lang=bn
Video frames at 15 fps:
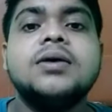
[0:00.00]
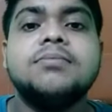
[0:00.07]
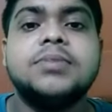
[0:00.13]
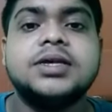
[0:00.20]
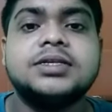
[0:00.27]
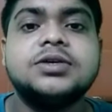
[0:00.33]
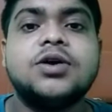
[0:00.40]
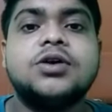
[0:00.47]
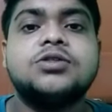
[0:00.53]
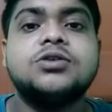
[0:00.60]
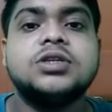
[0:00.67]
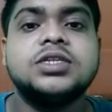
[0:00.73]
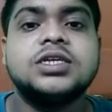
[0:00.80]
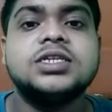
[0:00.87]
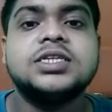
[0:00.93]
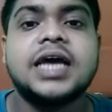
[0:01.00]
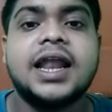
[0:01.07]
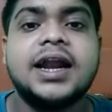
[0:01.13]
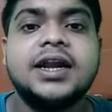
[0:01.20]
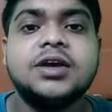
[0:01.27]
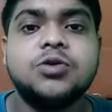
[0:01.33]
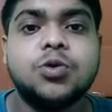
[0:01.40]
মেসি হয়তো নিজের
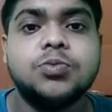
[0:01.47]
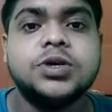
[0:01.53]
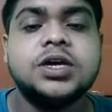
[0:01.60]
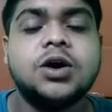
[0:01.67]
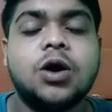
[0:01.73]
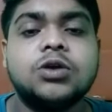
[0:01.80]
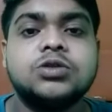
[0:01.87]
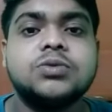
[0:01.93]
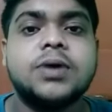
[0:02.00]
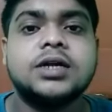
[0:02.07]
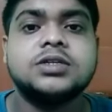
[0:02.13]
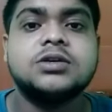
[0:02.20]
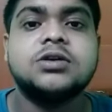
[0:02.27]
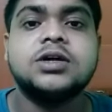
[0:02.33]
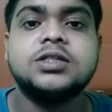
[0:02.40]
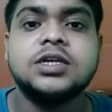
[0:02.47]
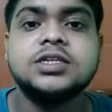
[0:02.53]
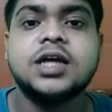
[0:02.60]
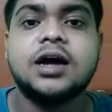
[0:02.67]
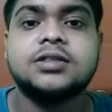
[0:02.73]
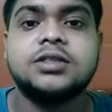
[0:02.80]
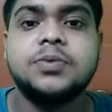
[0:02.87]
স্যালারি কমিয়ে হয়তো বার্সেলোনাতেই
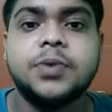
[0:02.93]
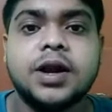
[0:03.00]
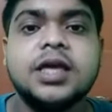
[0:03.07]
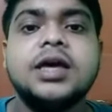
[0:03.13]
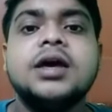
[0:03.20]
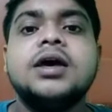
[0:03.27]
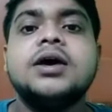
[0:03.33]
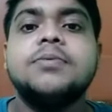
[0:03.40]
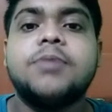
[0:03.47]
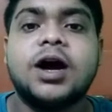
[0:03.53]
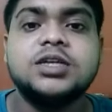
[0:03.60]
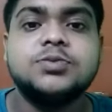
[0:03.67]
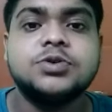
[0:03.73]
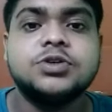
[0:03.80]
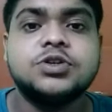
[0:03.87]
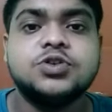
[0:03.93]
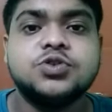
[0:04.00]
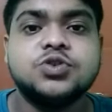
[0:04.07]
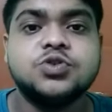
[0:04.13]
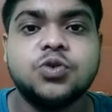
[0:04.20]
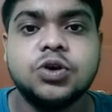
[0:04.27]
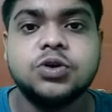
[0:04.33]
থাকতে পারে পাঁচ বছরের জন্য
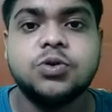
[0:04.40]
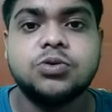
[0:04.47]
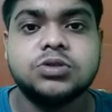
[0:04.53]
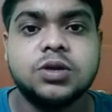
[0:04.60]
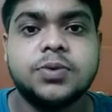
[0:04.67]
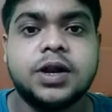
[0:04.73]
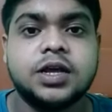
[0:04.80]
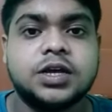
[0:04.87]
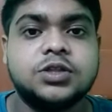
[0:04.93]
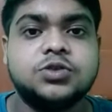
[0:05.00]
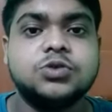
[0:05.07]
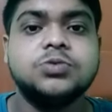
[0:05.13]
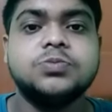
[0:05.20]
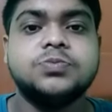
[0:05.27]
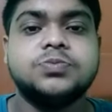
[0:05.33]
সই করতে পারে কিন্তু